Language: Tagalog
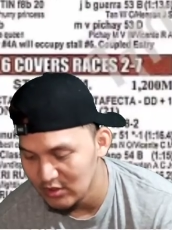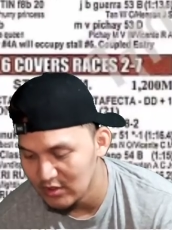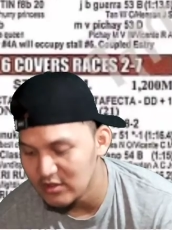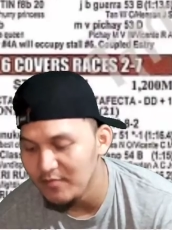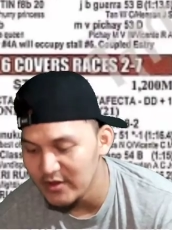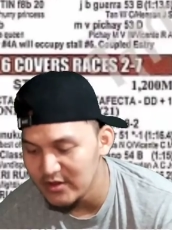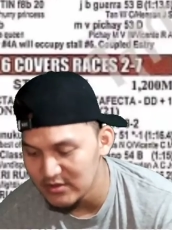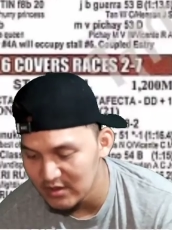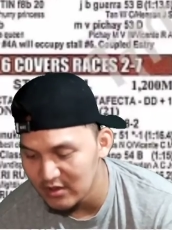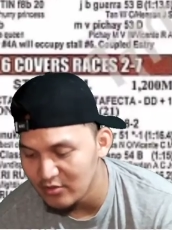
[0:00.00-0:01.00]
At ang
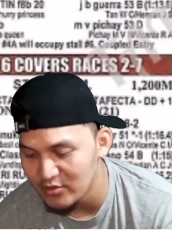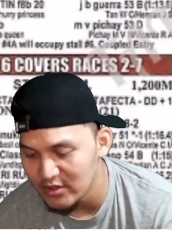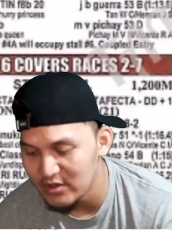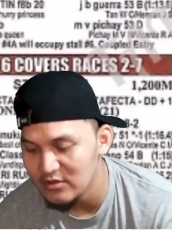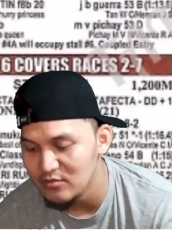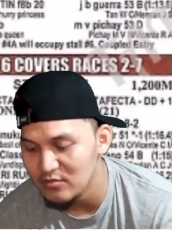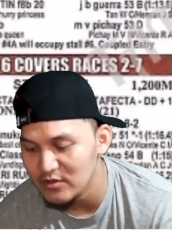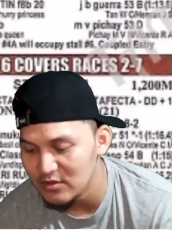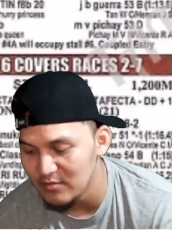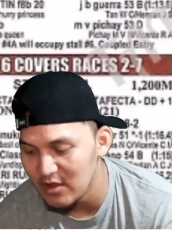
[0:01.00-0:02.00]
panesera ko na rin yung
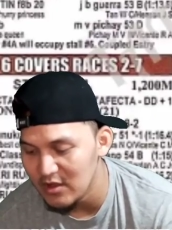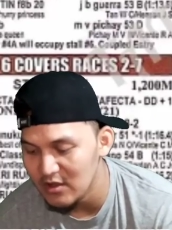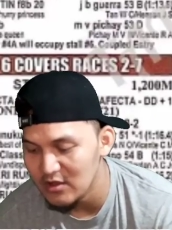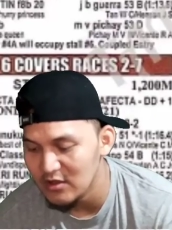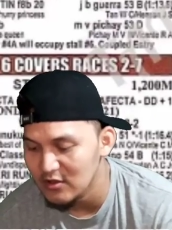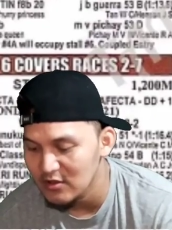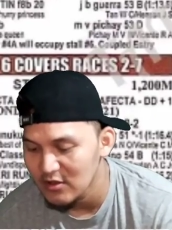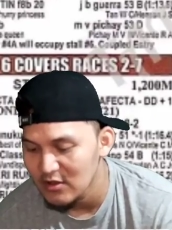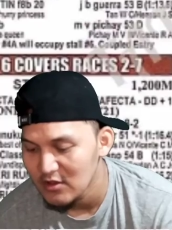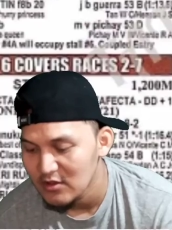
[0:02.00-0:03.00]
mga ma
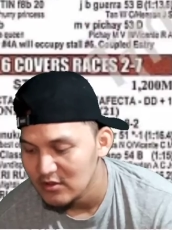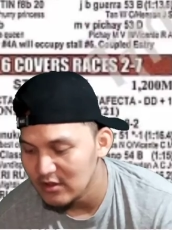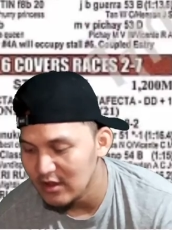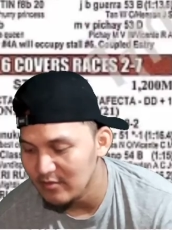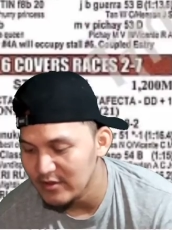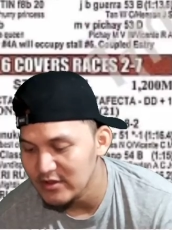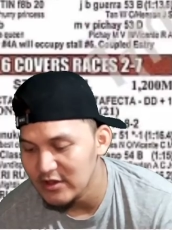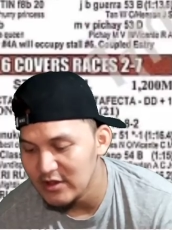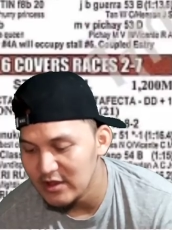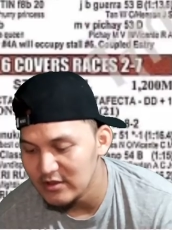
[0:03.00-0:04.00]
kalaban
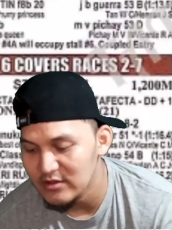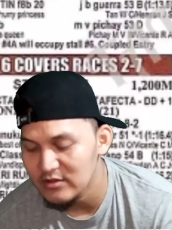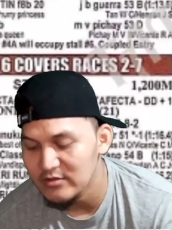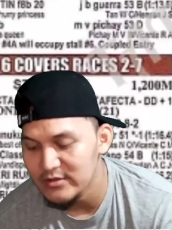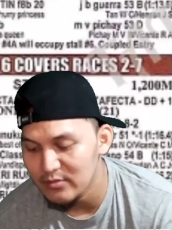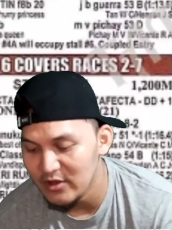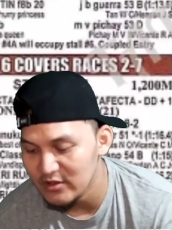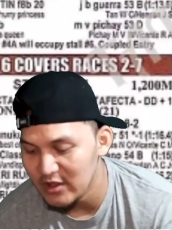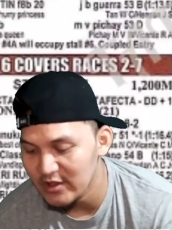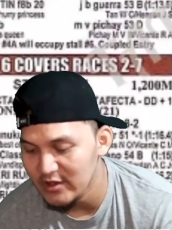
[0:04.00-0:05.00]
nila lagi dito is Mark
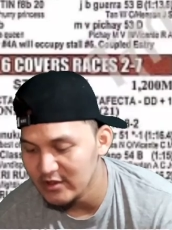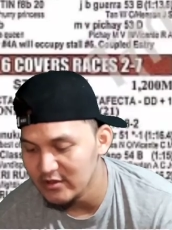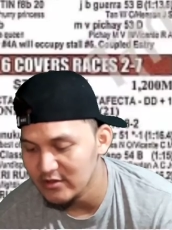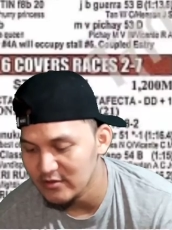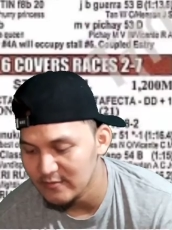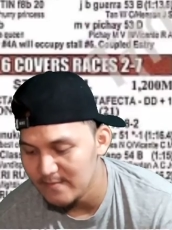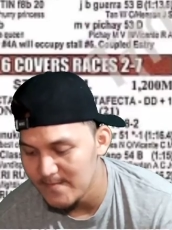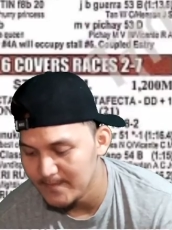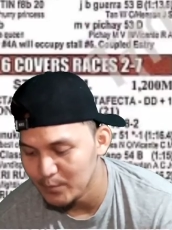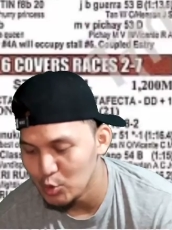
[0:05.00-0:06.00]
Tyler.
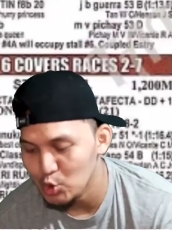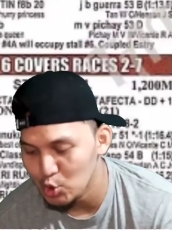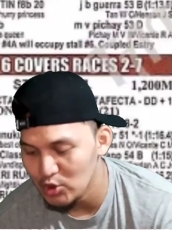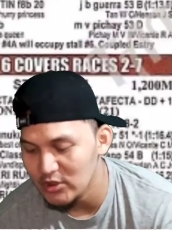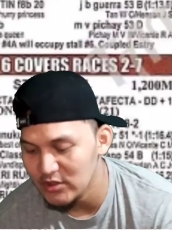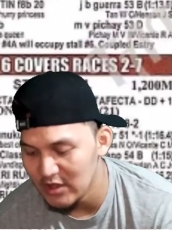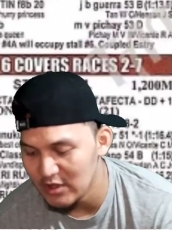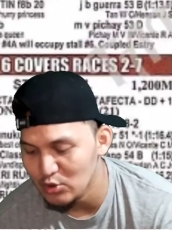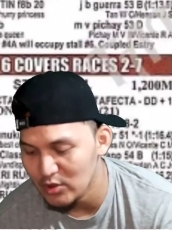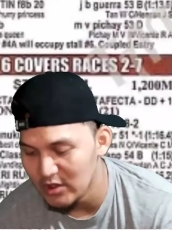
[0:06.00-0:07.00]
Gusto niyan
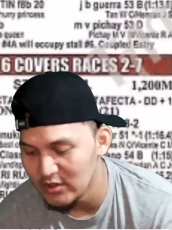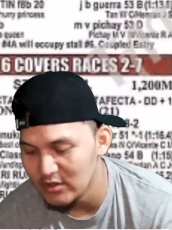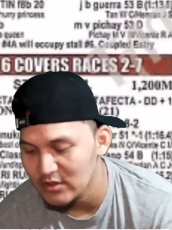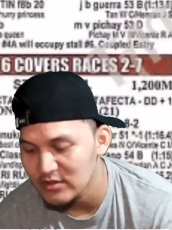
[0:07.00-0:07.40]
diado lagi.